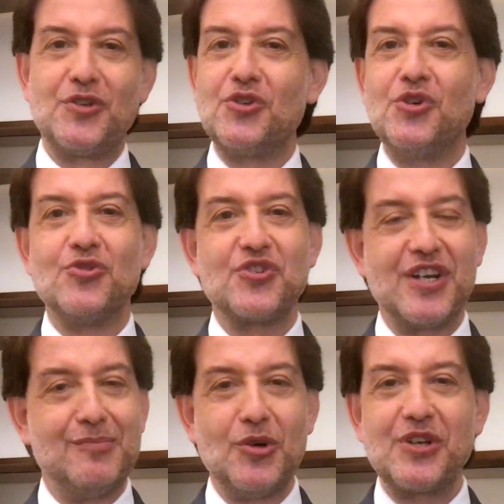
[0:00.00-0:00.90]
Non c'è
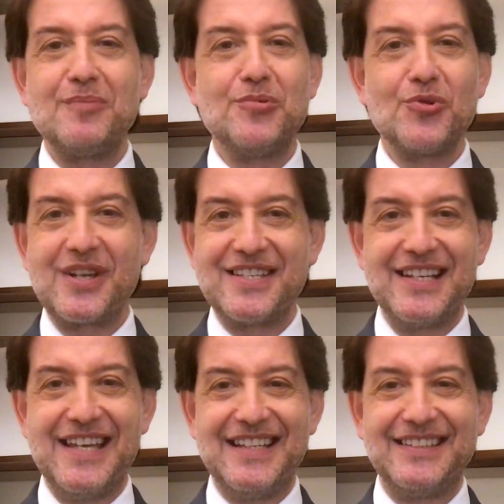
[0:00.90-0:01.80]
amore più
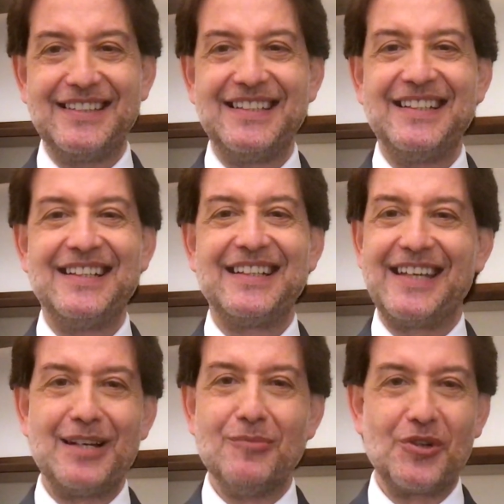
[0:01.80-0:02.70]
resiliente che
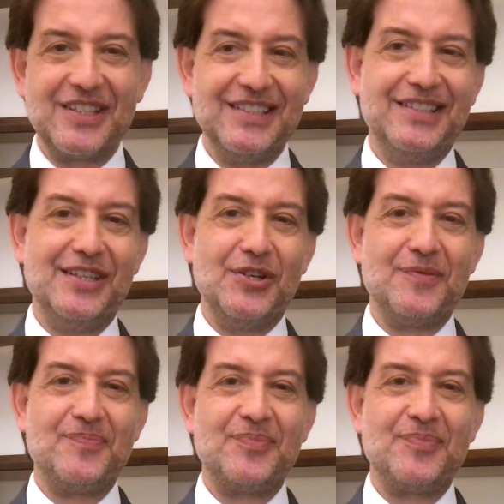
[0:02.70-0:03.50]
l'amore di Dio.